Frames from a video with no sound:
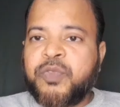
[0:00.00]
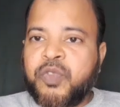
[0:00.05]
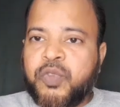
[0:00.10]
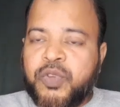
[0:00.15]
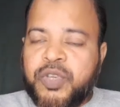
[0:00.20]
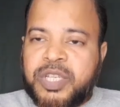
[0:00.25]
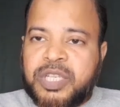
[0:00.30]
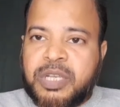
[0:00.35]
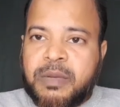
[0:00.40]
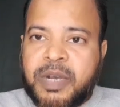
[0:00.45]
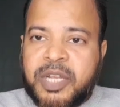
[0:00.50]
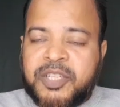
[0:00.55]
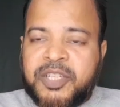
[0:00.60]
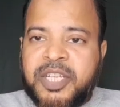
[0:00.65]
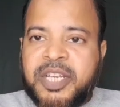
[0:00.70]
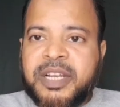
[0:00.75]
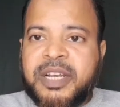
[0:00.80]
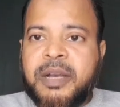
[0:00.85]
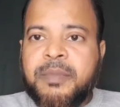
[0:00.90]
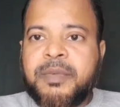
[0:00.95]
तो ये सब
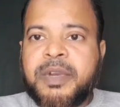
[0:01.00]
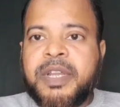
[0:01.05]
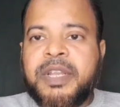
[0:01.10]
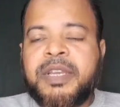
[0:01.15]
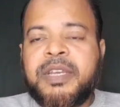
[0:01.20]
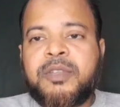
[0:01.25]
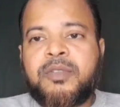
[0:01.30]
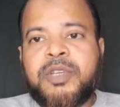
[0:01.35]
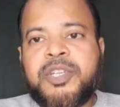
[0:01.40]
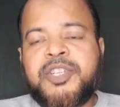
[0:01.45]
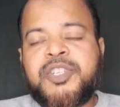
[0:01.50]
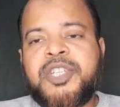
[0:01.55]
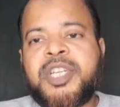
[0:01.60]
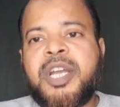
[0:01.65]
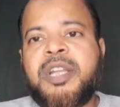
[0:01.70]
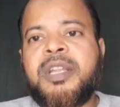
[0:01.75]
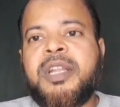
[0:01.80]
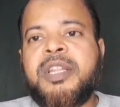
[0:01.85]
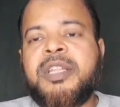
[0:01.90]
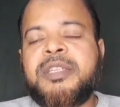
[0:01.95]
अच्छे काम करेंगे तो इन
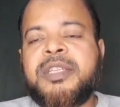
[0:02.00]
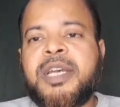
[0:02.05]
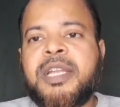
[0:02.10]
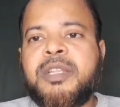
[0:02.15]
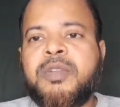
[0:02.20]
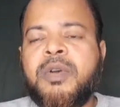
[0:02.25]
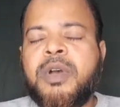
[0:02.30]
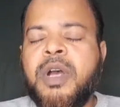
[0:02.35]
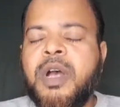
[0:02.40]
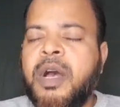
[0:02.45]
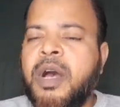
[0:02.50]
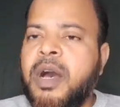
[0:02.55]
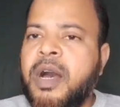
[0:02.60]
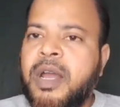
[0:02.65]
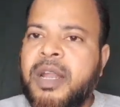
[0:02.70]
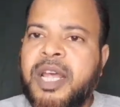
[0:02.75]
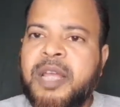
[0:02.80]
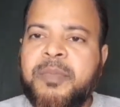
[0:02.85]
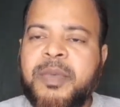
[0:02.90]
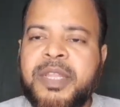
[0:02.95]
शाला चाहते
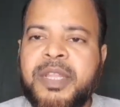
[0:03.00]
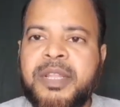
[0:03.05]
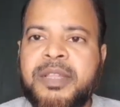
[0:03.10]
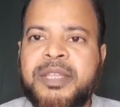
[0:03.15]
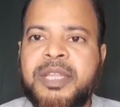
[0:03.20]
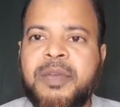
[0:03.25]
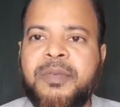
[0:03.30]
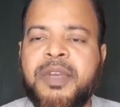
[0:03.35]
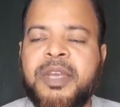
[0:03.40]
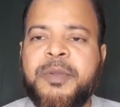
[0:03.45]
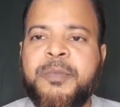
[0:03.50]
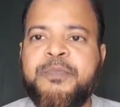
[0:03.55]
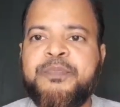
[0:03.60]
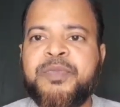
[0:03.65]
हालात बदलते हुए